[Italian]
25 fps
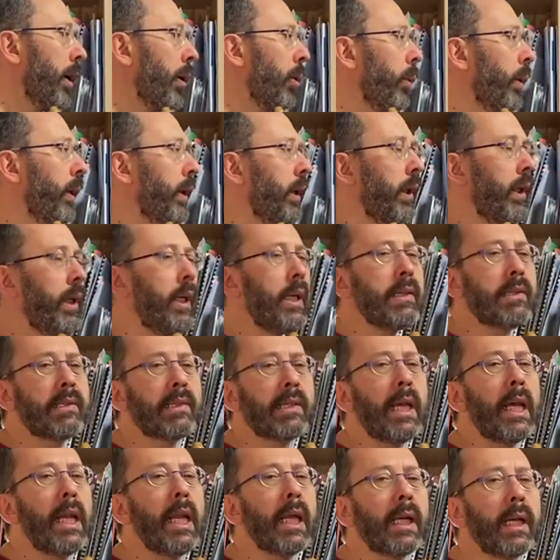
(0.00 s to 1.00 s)
Quindi in
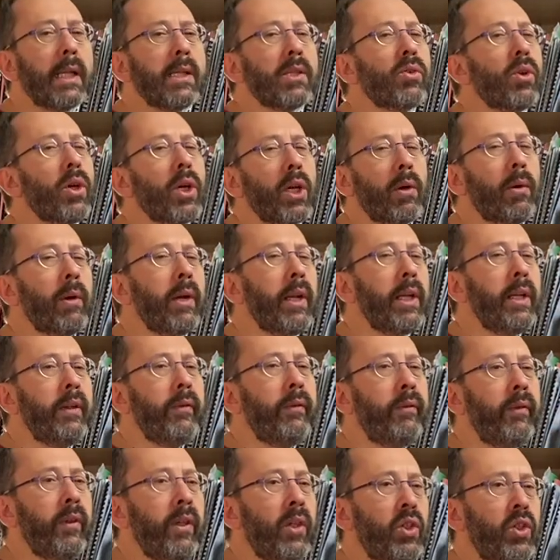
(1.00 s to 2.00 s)
sé la canzone non è
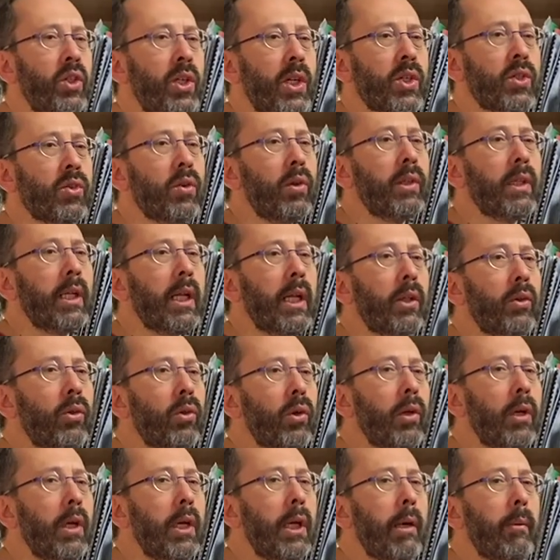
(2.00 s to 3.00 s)
difficile, è
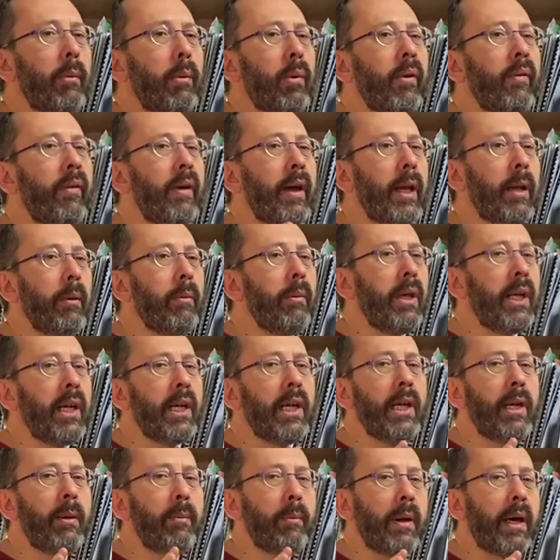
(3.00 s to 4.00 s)
soltanto provare
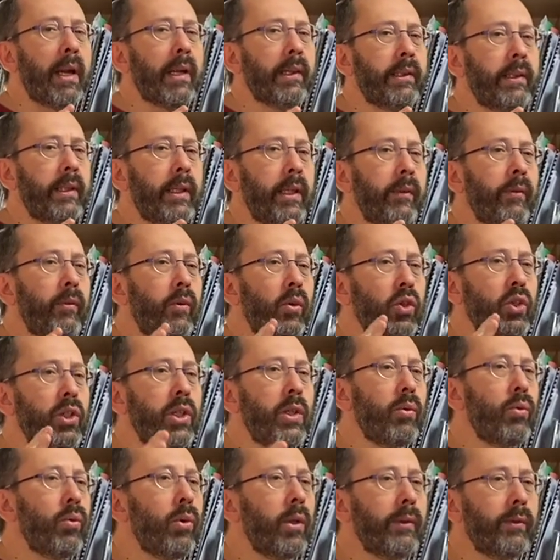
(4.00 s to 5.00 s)
bene le parti voce
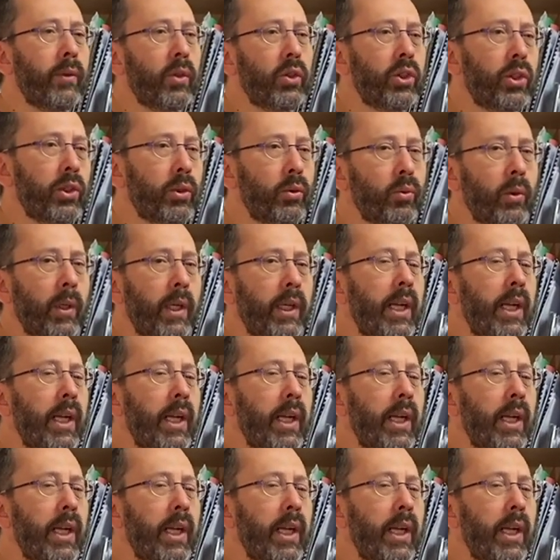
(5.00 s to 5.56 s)
1 e voce 2.